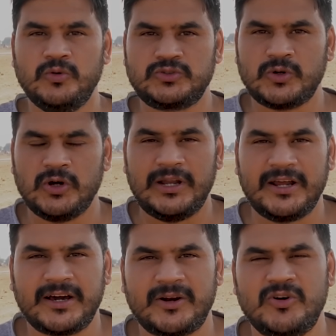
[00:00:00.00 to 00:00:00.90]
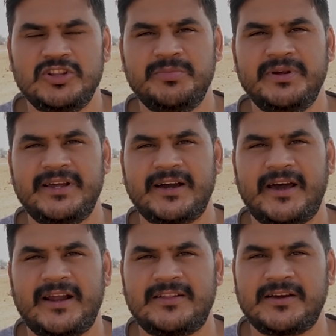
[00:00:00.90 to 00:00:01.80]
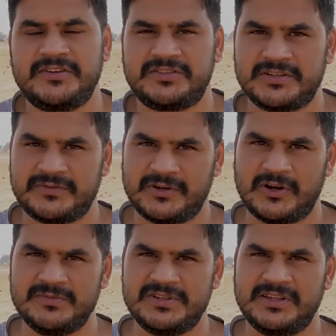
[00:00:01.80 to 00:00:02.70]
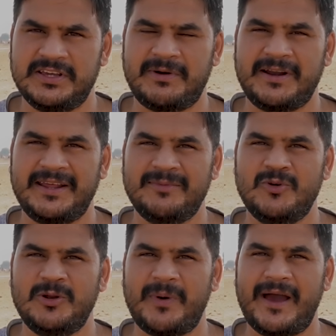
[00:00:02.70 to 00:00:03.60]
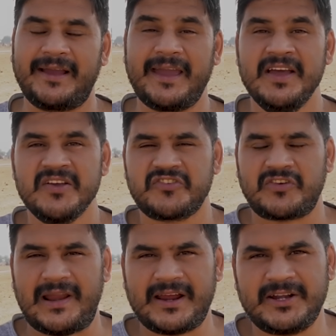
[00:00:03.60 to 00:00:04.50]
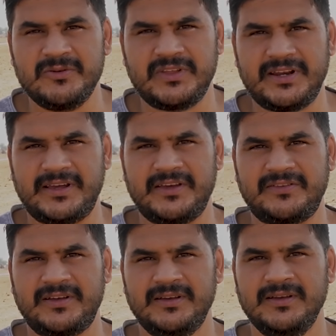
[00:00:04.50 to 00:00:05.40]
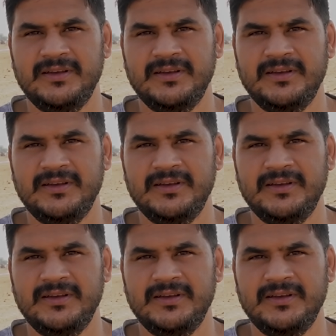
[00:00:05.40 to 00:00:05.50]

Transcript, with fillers: उसको लेकर गोदी मीडिया कह रहा था कि इस तस्वीर को हम ज़िंदगी भर नहीं भूल पाएंगे सेलेक्टिव तरीके से